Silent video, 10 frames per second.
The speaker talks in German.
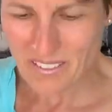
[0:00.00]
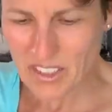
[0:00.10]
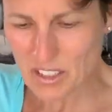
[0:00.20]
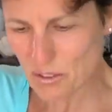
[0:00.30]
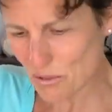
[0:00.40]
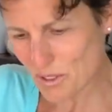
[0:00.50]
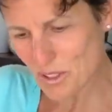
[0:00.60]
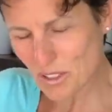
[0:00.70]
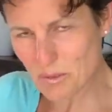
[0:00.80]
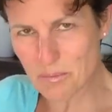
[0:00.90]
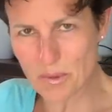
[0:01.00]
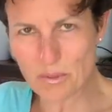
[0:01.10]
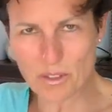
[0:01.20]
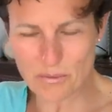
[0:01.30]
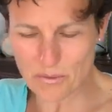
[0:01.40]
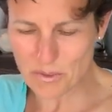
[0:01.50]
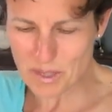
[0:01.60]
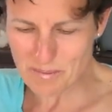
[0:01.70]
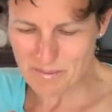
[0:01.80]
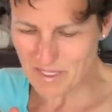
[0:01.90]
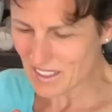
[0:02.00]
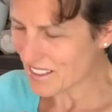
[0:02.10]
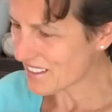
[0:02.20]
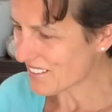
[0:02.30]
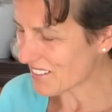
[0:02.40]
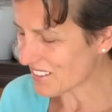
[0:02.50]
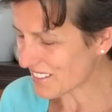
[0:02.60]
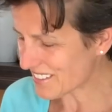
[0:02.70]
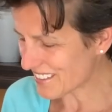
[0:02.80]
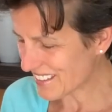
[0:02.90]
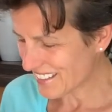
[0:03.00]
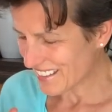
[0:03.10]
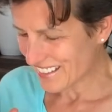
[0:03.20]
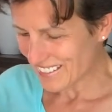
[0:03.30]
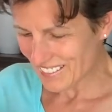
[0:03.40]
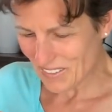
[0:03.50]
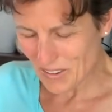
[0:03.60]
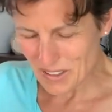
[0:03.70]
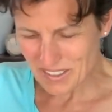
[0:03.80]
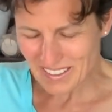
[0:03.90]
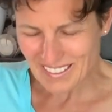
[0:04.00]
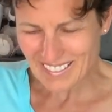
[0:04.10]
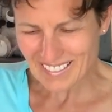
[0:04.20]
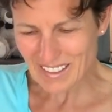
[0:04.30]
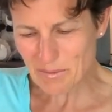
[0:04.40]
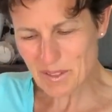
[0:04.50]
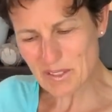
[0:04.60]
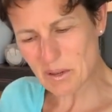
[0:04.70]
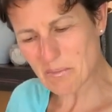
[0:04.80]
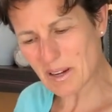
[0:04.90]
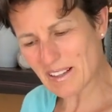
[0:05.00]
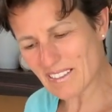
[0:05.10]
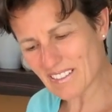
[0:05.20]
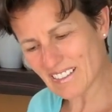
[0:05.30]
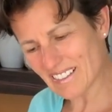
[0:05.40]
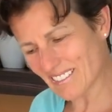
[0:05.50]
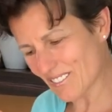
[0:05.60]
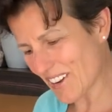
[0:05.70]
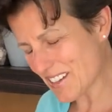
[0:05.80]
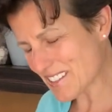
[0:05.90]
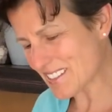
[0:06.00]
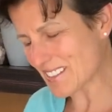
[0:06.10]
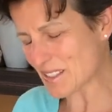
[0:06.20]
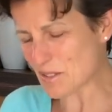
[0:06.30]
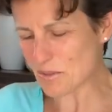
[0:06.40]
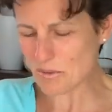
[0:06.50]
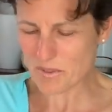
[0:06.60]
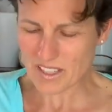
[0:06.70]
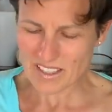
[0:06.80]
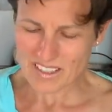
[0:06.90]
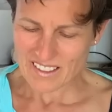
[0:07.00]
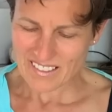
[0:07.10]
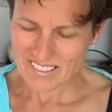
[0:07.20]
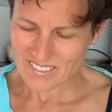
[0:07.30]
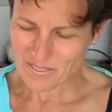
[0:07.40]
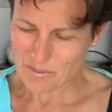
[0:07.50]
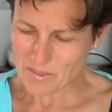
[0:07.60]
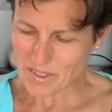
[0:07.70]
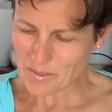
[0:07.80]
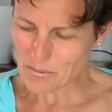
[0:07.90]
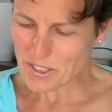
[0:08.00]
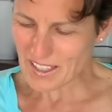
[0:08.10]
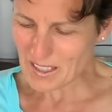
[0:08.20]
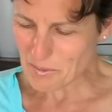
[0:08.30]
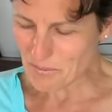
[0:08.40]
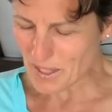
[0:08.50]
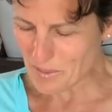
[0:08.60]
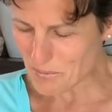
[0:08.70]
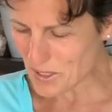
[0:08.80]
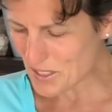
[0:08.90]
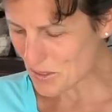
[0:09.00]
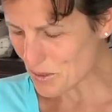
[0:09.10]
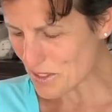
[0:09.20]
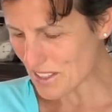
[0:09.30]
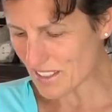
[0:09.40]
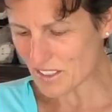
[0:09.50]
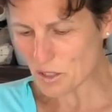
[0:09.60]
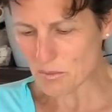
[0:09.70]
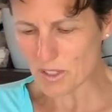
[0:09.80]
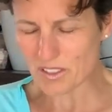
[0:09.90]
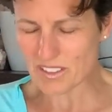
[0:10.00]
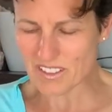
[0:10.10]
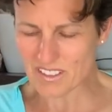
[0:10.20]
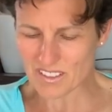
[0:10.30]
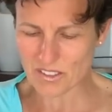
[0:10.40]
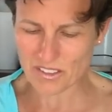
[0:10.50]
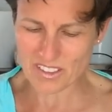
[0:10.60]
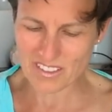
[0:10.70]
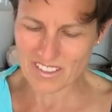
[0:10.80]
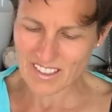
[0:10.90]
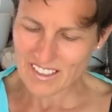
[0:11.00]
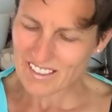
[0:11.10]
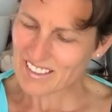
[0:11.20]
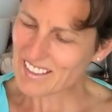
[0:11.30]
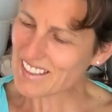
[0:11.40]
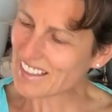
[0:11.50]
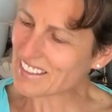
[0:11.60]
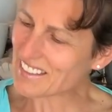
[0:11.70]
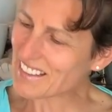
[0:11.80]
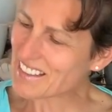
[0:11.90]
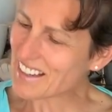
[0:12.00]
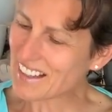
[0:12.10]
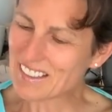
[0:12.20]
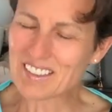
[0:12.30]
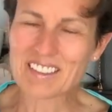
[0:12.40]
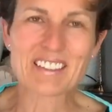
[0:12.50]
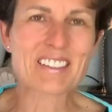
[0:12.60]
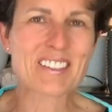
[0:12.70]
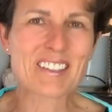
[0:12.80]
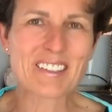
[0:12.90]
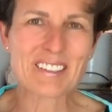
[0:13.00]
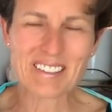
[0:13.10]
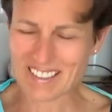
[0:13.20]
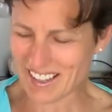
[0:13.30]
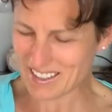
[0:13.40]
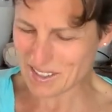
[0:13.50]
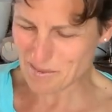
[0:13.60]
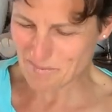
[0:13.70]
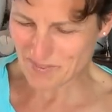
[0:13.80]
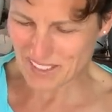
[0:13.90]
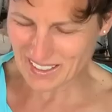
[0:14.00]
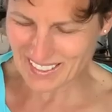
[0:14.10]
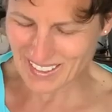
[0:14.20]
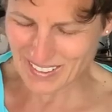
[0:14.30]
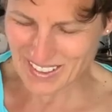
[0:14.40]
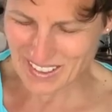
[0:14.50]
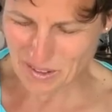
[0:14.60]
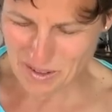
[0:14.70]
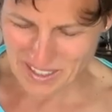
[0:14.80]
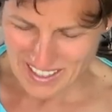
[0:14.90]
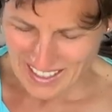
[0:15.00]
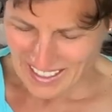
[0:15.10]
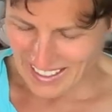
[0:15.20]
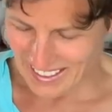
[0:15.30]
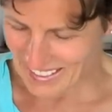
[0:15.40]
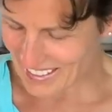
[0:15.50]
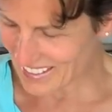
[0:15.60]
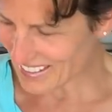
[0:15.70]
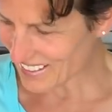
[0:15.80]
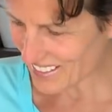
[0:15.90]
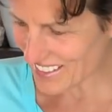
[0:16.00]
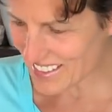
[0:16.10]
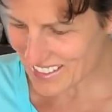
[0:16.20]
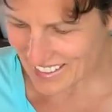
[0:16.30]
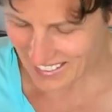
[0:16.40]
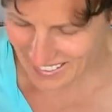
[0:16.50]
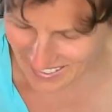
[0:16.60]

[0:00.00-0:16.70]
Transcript: mit der schönen Sorte Bowl of Cream. Und heute gibt's nochmal passend dazu ähm, eine, ein Pfingstrosen-Arrangement in dieser tollen, das ist eine alte Zinkkanne. Ja, die finde ich auch herrlich. Ja, und das ist alles,